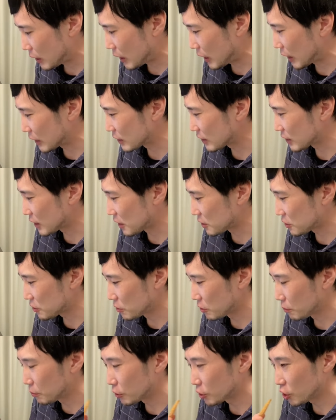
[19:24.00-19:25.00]
熱々
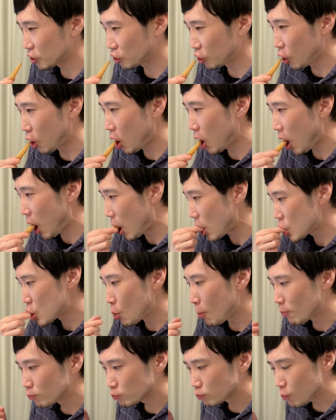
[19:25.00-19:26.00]
のポテト
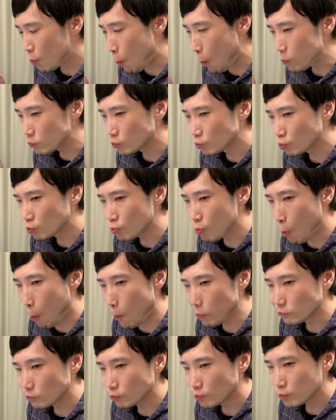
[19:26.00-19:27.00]
う
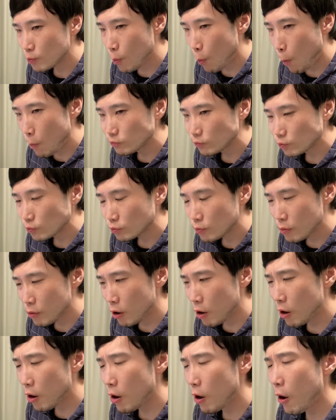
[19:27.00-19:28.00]
ん
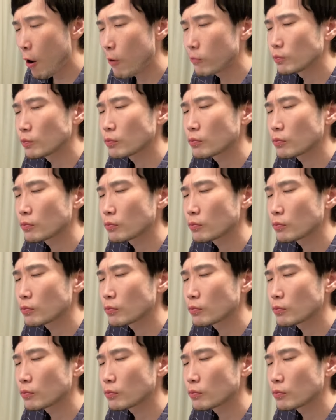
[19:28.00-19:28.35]
ああ